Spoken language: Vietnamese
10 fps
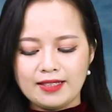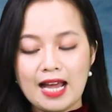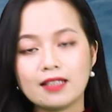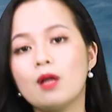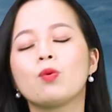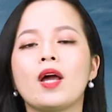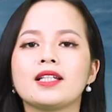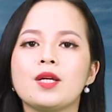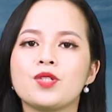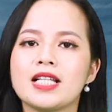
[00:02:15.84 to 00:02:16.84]
Đang đồng loạt
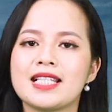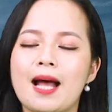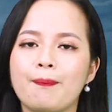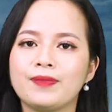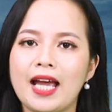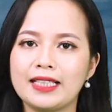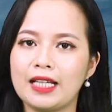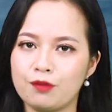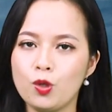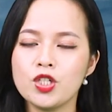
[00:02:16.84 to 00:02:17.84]
điều chỉnh giảm tại
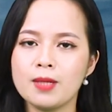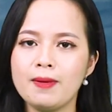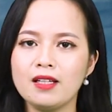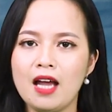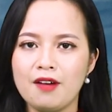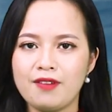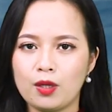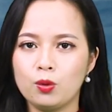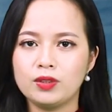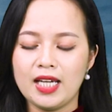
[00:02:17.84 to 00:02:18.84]
thành phố Hồ Chí Minh
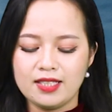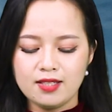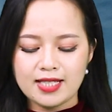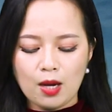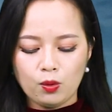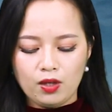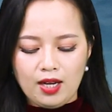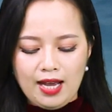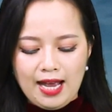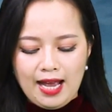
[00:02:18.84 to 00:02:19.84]
và cụ thể như sau.
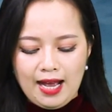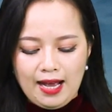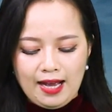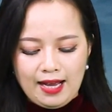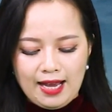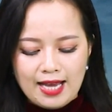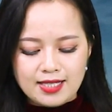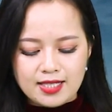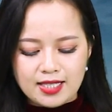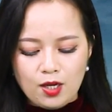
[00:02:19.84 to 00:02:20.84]

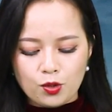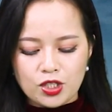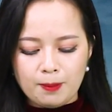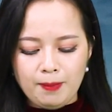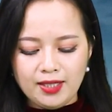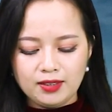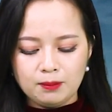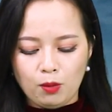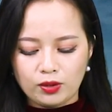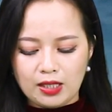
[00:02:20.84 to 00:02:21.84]
SJC e Hồ Chí Minh
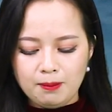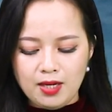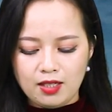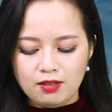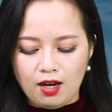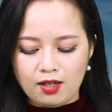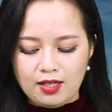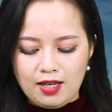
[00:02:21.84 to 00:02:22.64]
từ 1 đến 10 lượng.